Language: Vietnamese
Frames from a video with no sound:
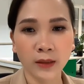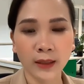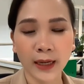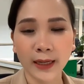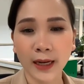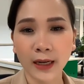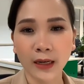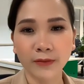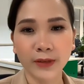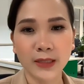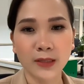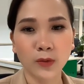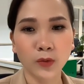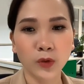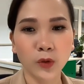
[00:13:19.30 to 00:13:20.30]
khả năng là phải
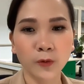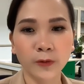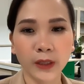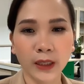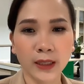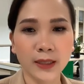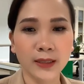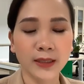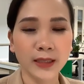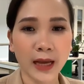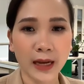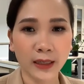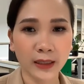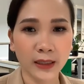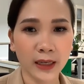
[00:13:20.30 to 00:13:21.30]
sống chung với cái tình
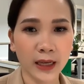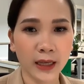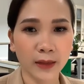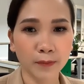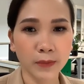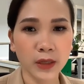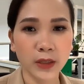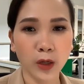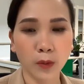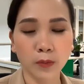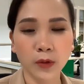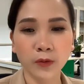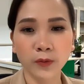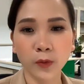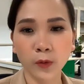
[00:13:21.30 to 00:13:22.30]
trạng là mưa nhỏ,
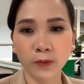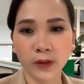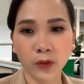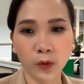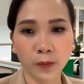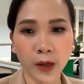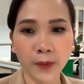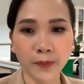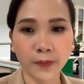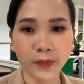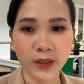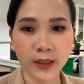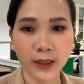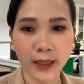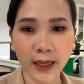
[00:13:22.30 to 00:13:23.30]
mưa phùn và nồm ẩm
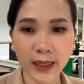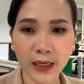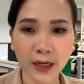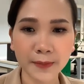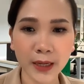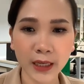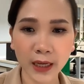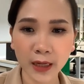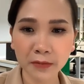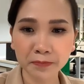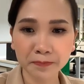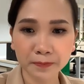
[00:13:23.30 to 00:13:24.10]
như thế này nhé các bạn nhé.